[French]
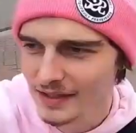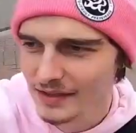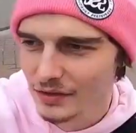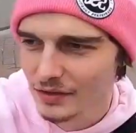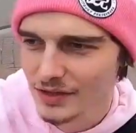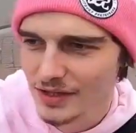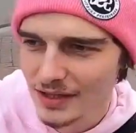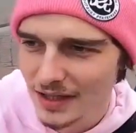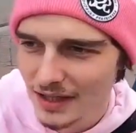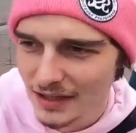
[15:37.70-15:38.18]
Qu'est-ce
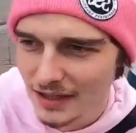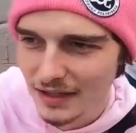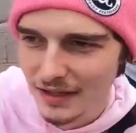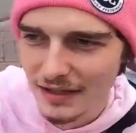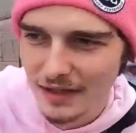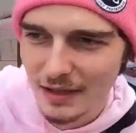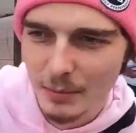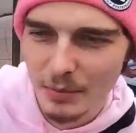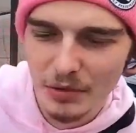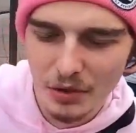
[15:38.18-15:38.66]
que dit
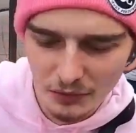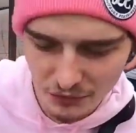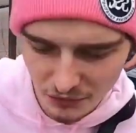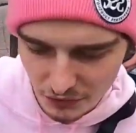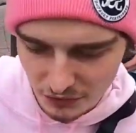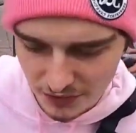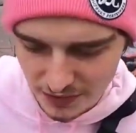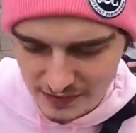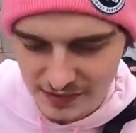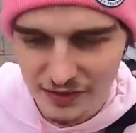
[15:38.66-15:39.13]
la, la prof
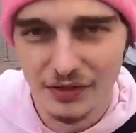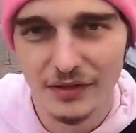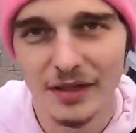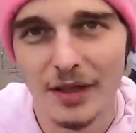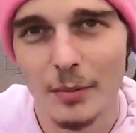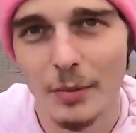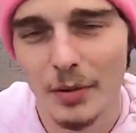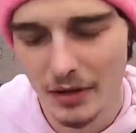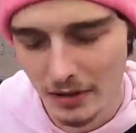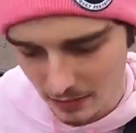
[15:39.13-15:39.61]
quand Nelson
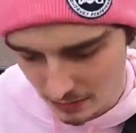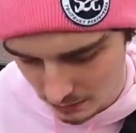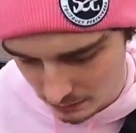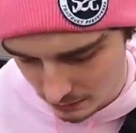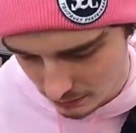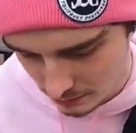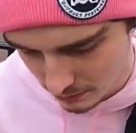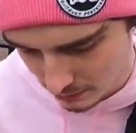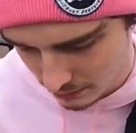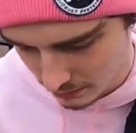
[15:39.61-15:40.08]
n'est pas là
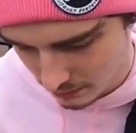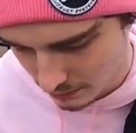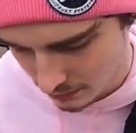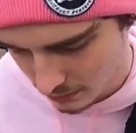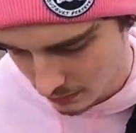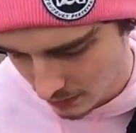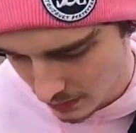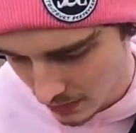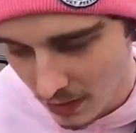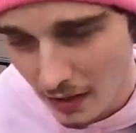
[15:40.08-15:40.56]
Je
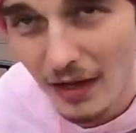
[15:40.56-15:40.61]
sais pas.